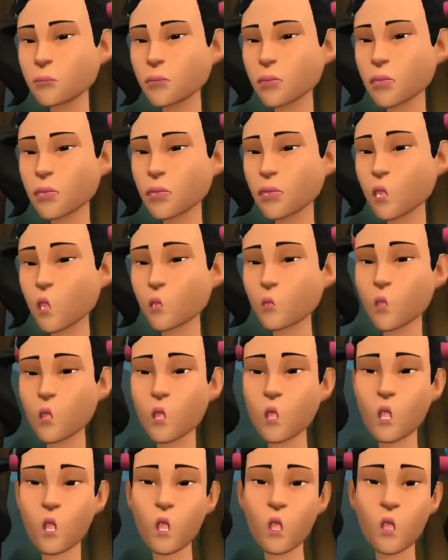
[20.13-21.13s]

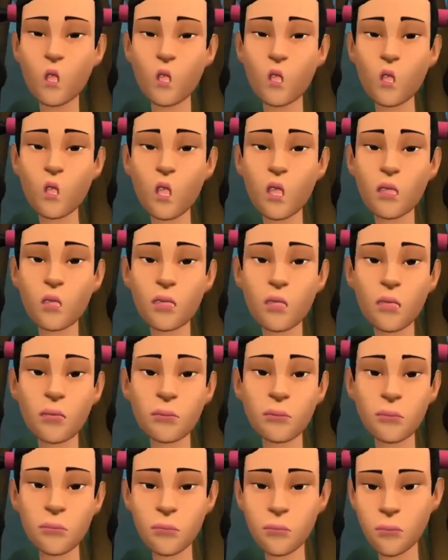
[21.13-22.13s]
Nanaginip ako.
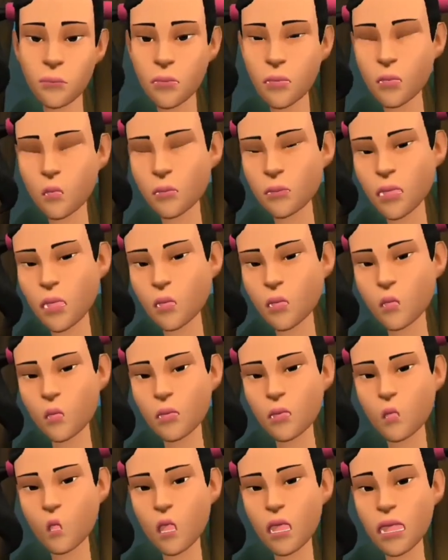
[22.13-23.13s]

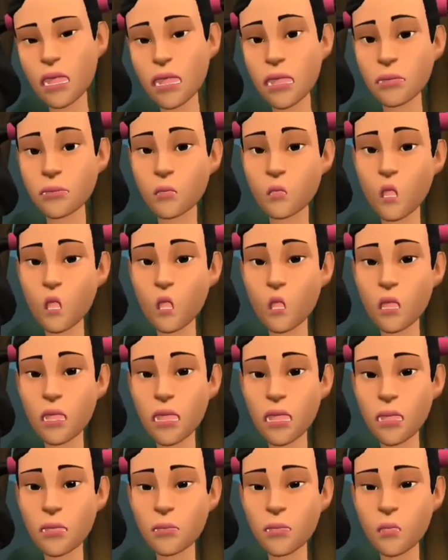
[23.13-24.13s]
Nakatayo ako
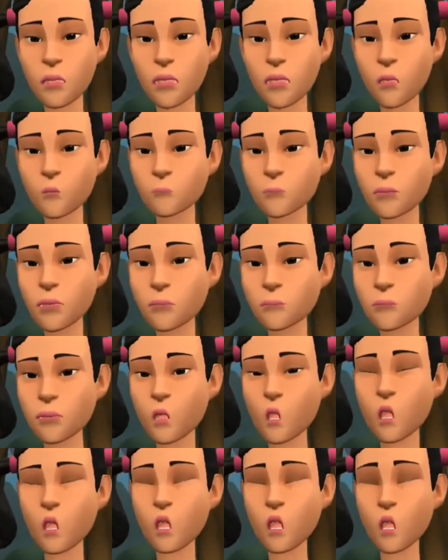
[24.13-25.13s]
sa isang malaking
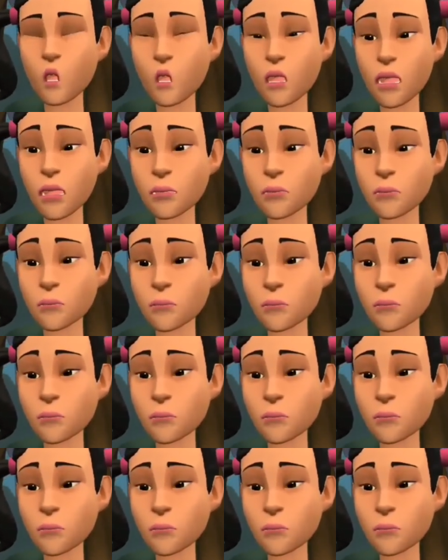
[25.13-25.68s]
puno.